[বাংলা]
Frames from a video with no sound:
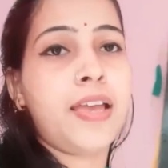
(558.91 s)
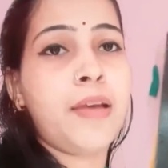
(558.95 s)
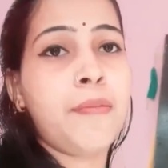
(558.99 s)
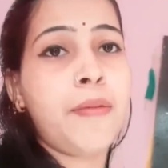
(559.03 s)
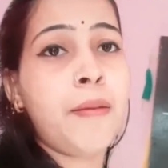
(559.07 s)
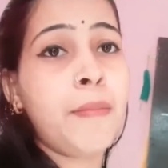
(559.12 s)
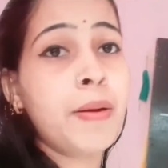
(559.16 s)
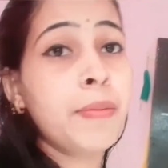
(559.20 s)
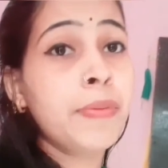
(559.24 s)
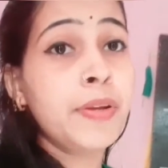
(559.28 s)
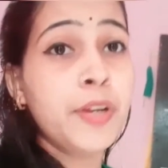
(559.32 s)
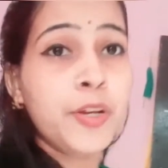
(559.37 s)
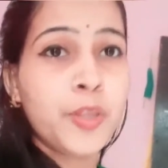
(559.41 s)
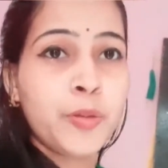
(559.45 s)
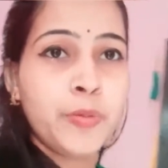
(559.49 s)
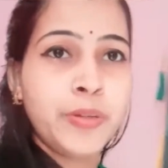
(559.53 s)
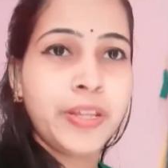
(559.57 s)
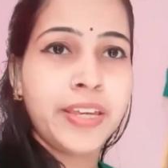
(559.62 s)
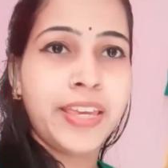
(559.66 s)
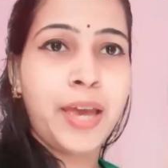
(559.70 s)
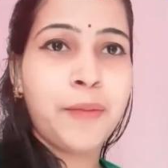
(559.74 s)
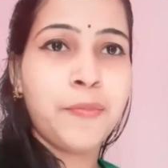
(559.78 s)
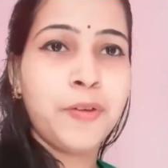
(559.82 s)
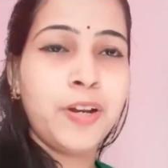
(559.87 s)
আমার ভিডিও
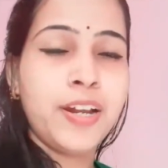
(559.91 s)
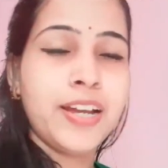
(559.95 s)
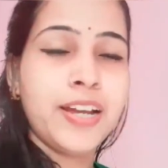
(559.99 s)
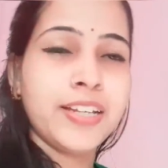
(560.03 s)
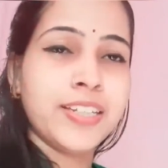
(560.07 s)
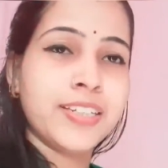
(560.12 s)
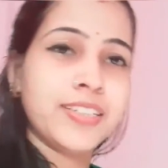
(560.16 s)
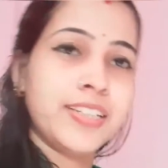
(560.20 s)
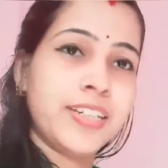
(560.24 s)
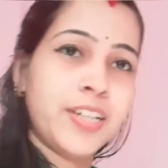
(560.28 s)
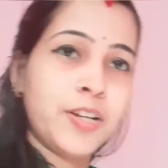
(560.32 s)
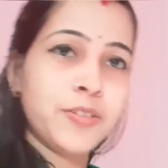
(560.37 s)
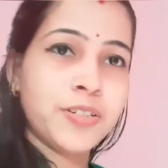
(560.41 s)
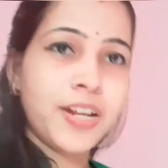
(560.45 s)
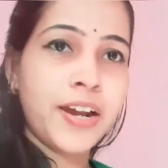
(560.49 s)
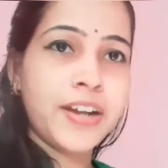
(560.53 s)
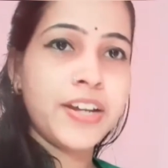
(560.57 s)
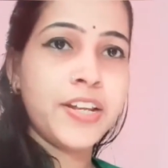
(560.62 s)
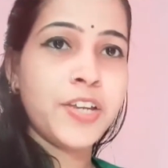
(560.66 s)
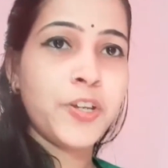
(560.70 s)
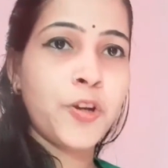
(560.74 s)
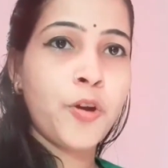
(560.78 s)
তোমাদের কেমন লাগছে সেটাও জানিয়ে